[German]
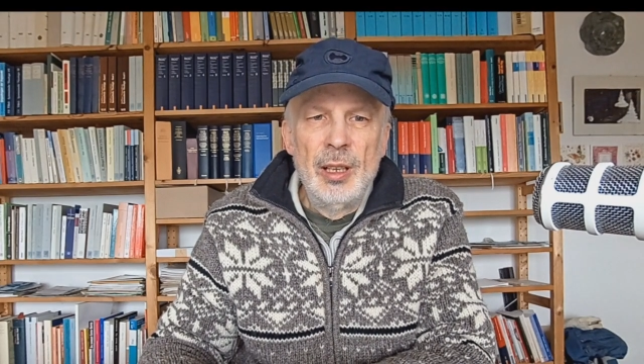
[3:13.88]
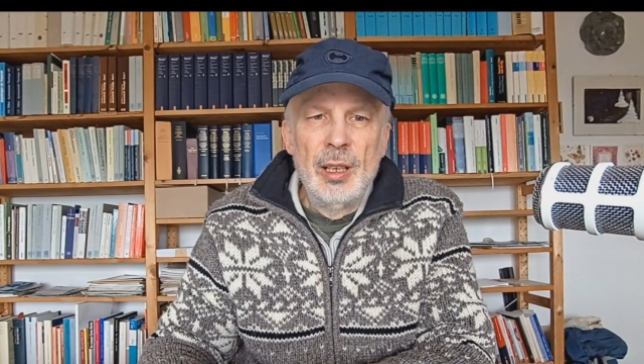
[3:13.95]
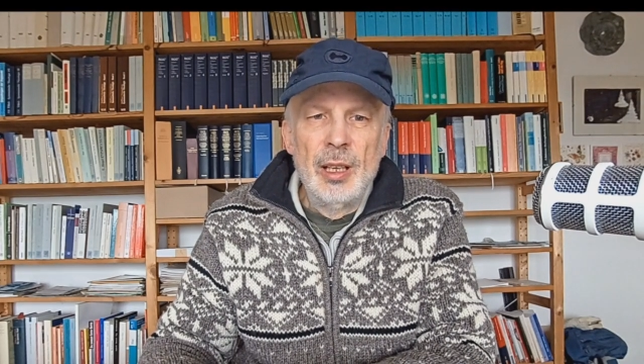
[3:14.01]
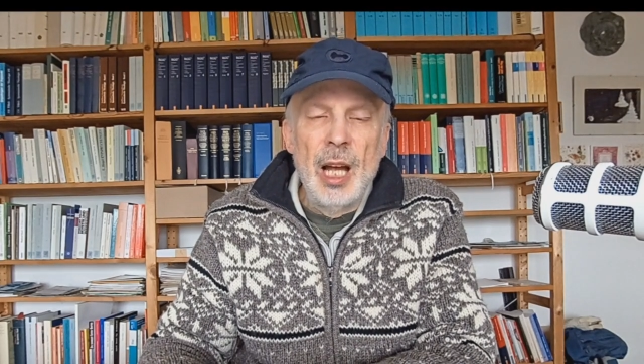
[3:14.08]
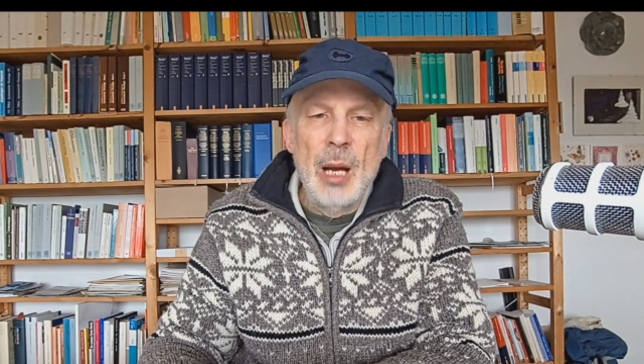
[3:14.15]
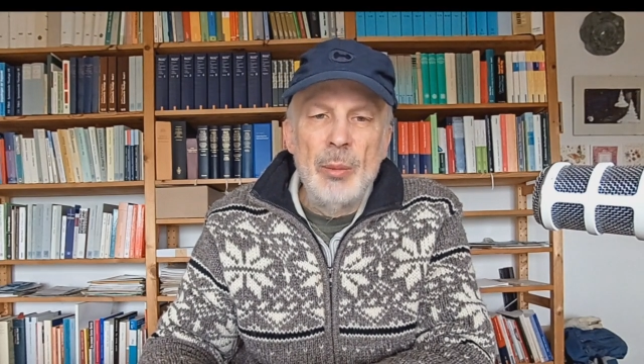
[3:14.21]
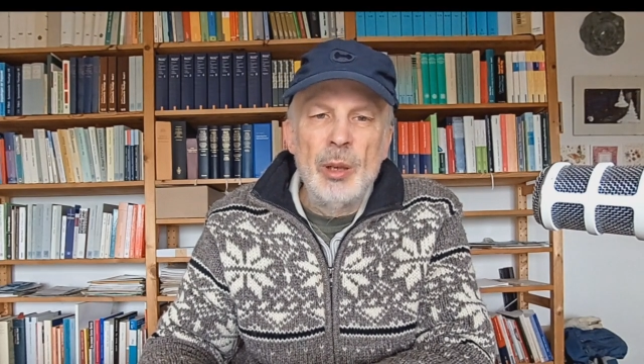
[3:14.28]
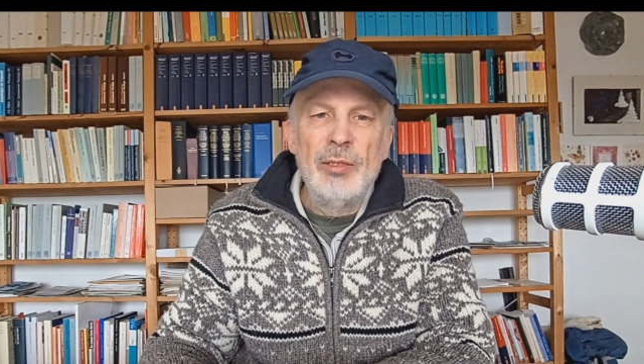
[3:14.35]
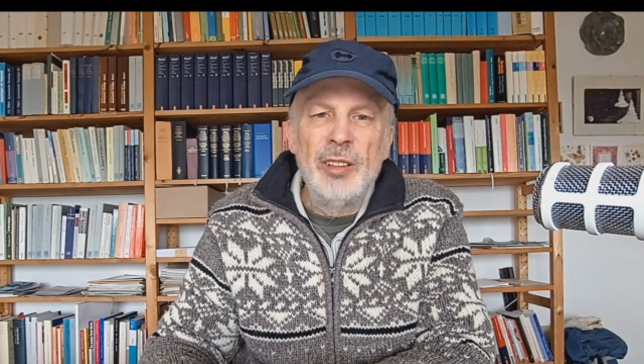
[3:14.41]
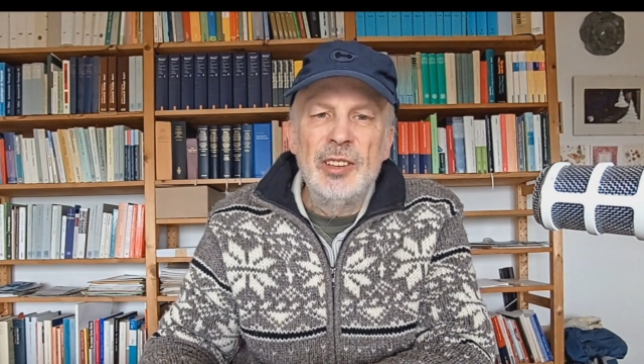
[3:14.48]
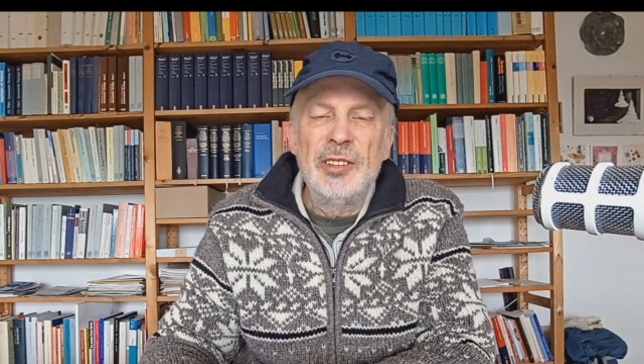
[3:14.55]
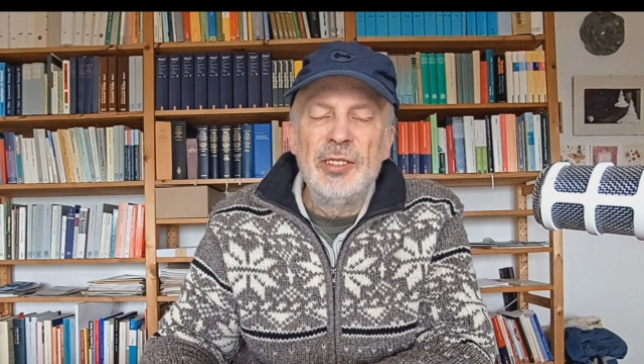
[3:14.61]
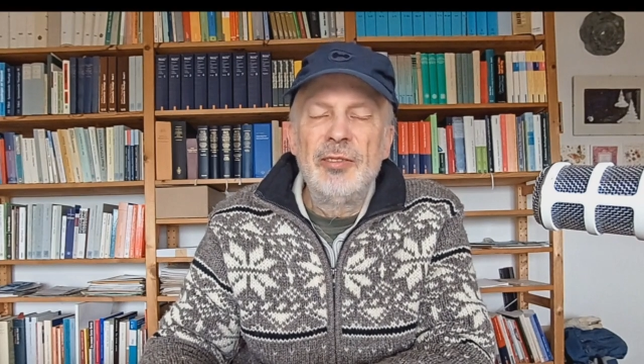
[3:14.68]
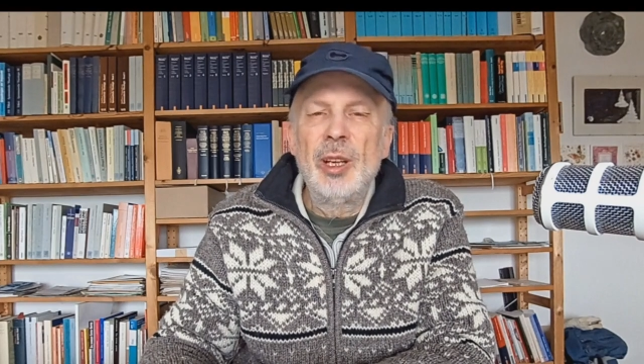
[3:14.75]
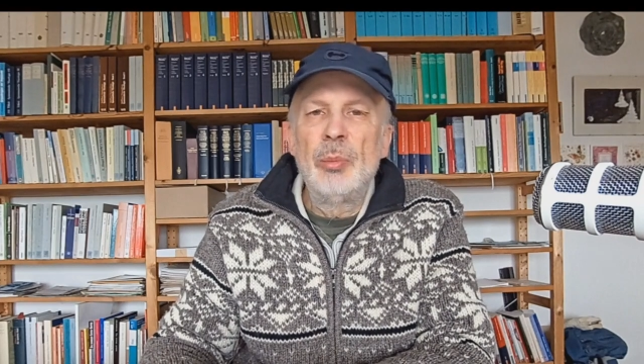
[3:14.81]
Aber was
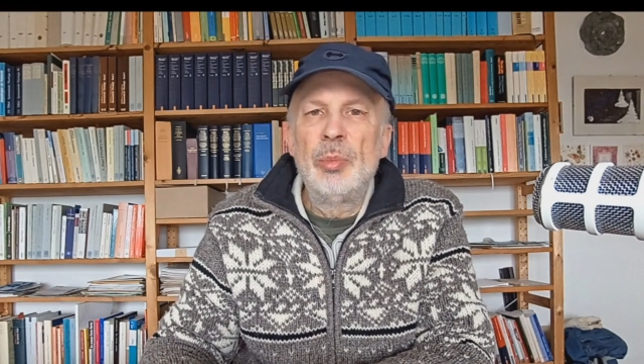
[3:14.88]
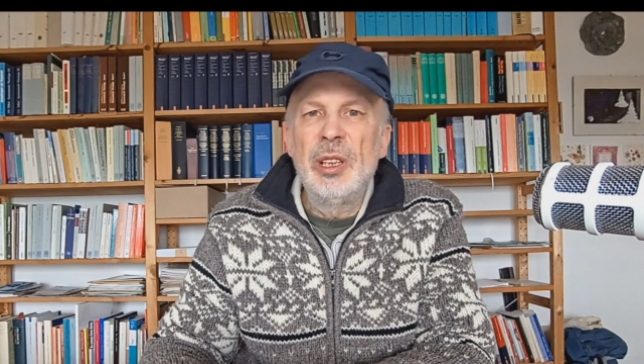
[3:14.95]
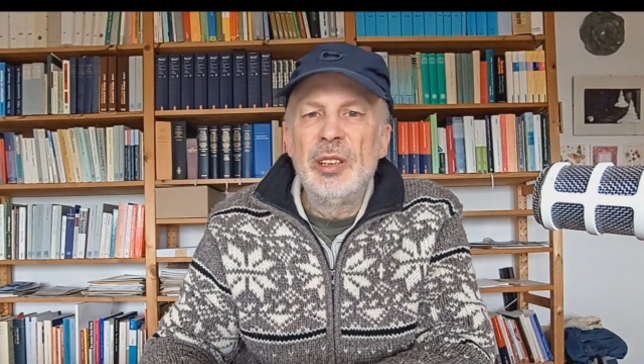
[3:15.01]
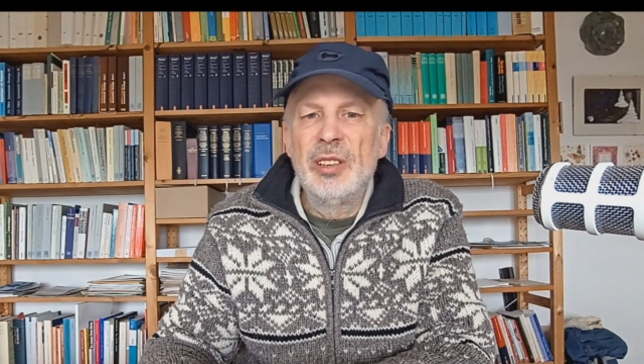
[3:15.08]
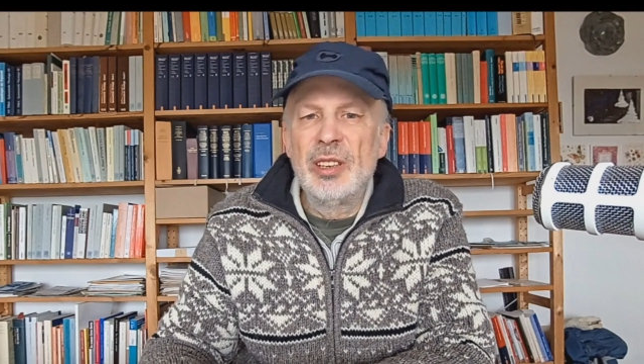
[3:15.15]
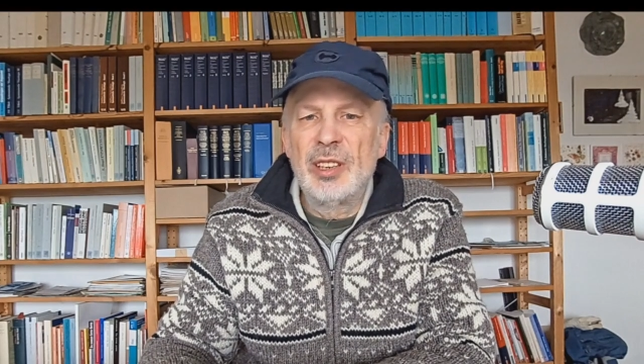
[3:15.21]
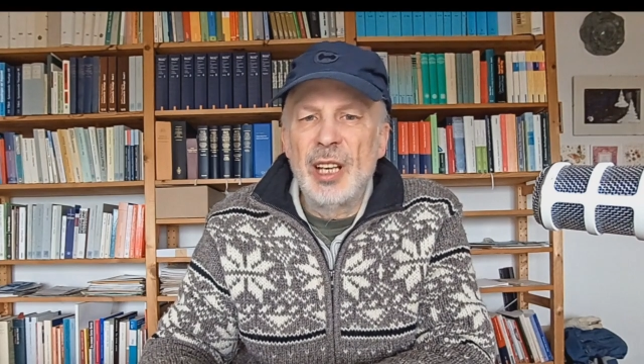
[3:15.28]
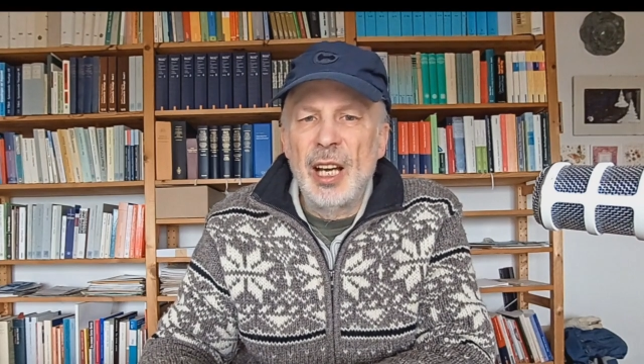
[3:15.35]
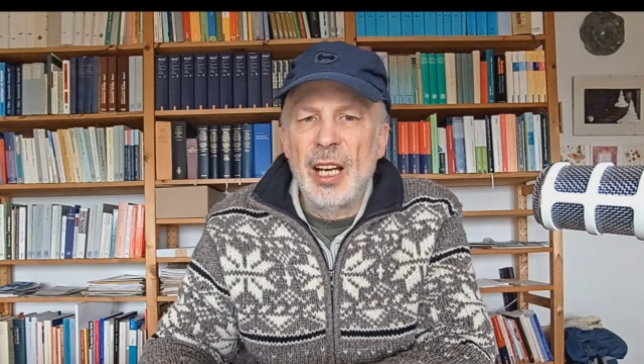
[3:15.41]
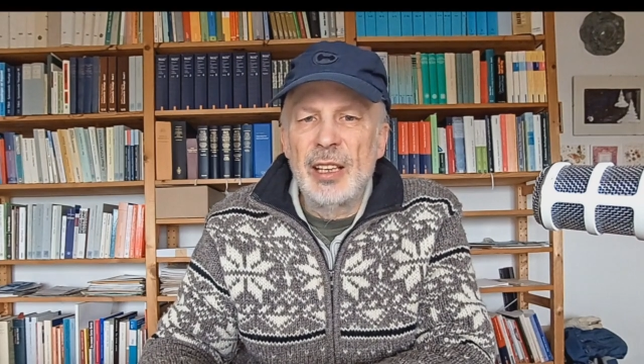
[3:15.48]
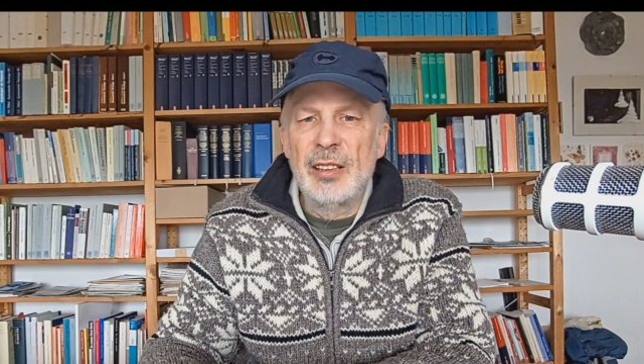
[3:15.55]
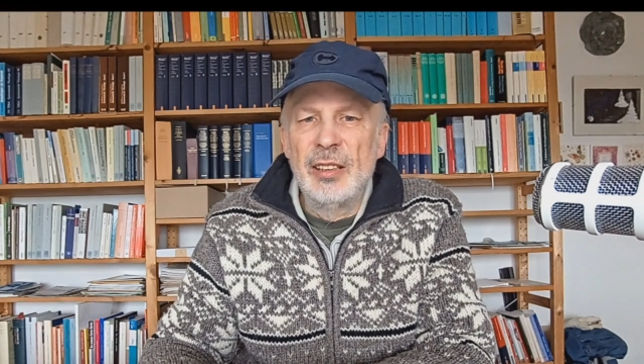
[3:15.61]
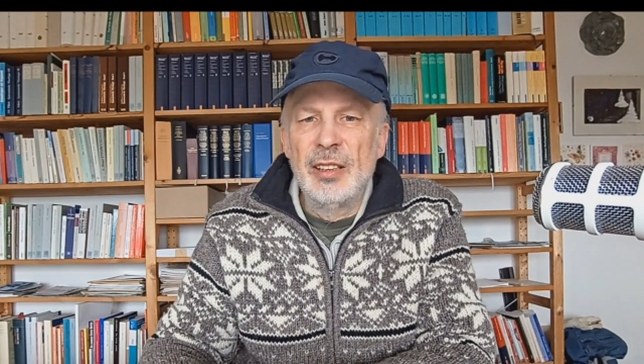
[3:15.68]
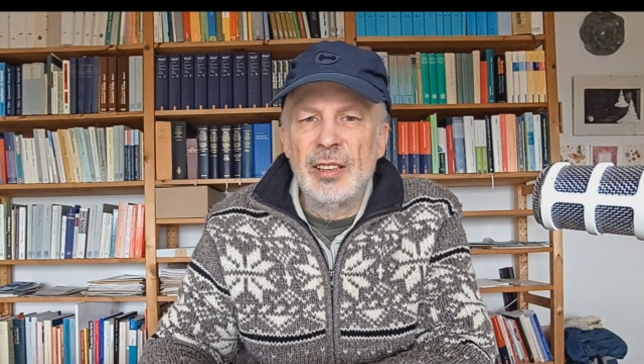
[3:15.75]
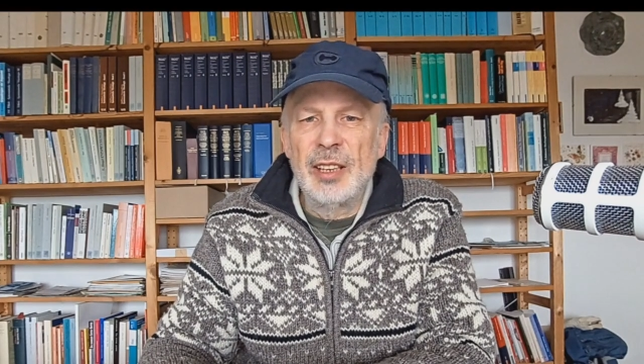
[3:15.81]
verbindet
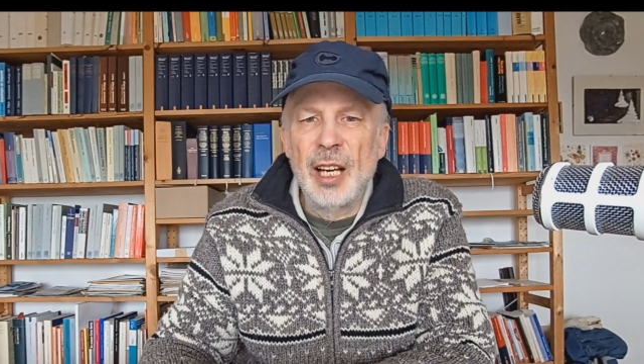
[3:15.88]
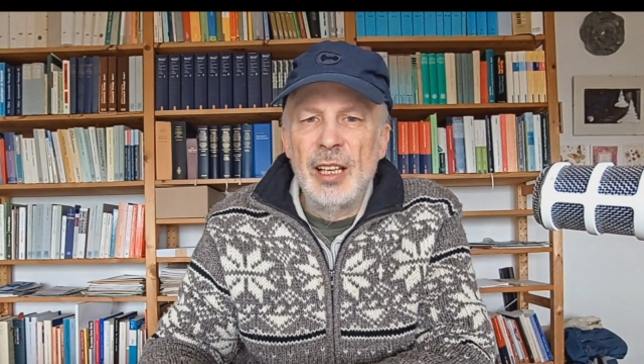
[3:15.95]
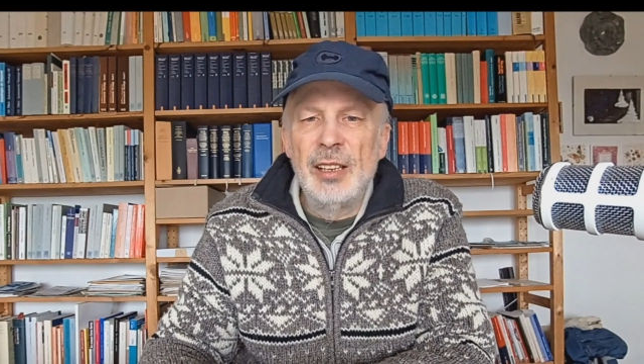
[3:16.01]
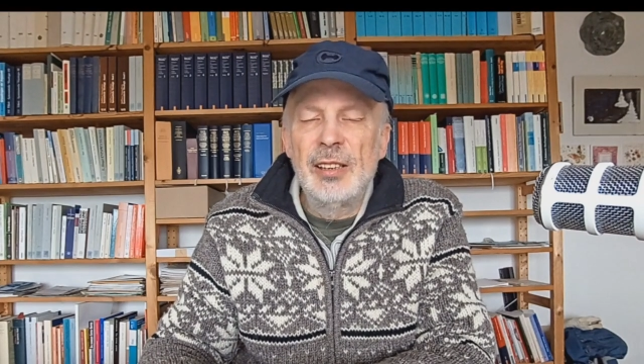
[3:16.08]
eigentlich all